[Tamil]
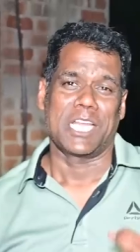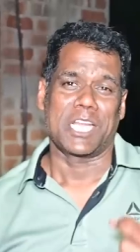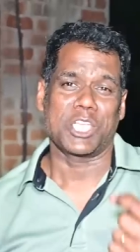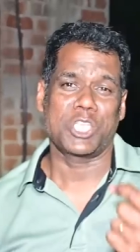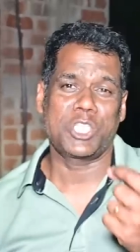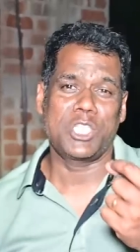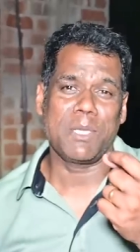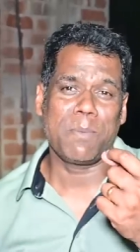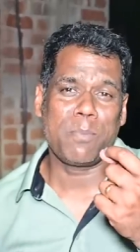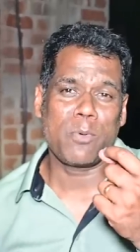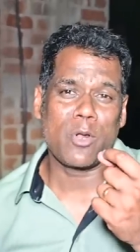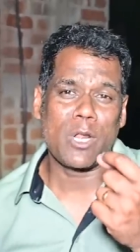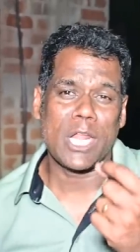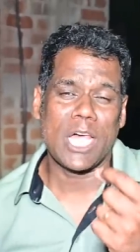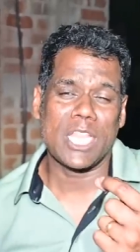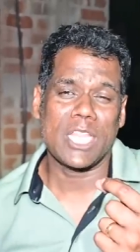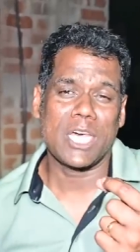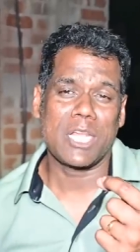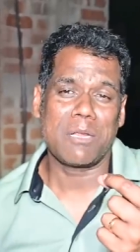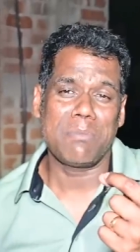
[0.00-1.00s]
ரஷ்ய
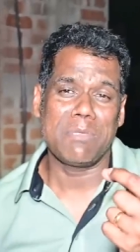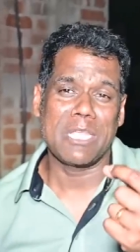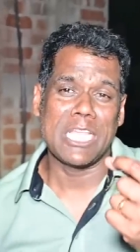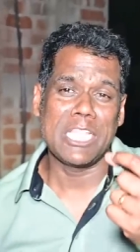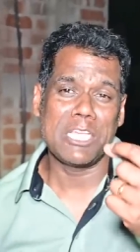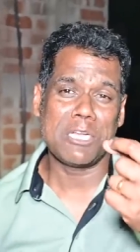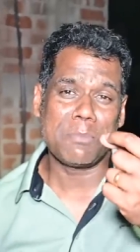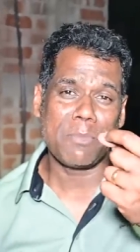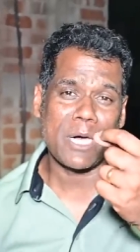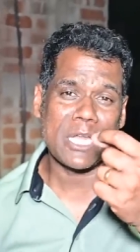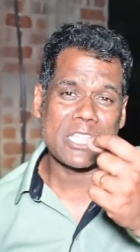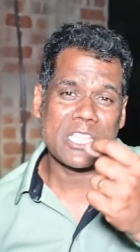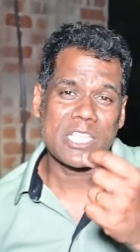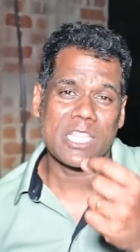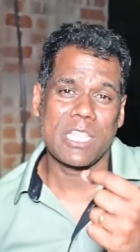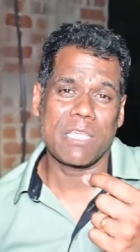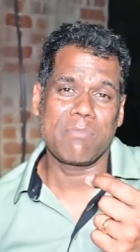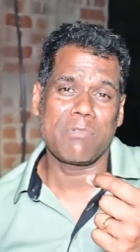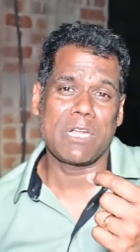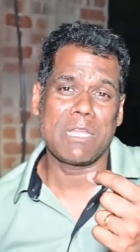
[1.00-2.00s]
பொருளாதாரம்
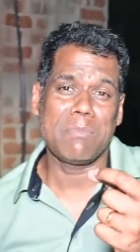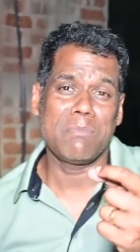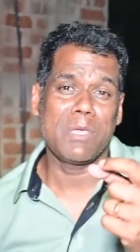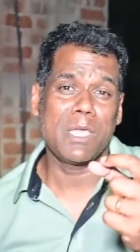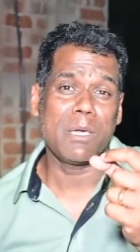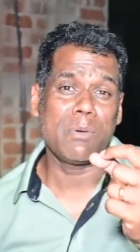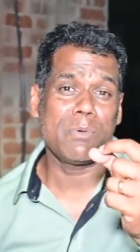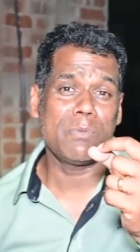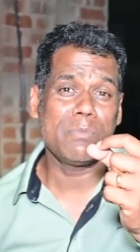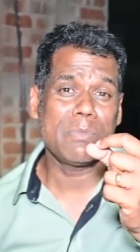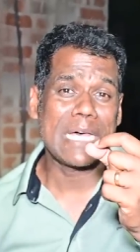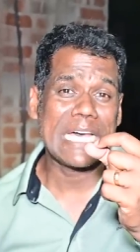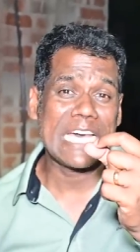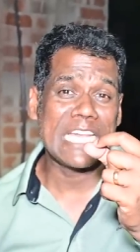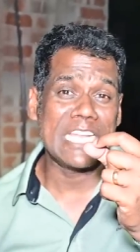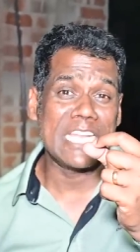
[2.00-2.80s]
எதிர்பார்த்ததை விட மிகவும்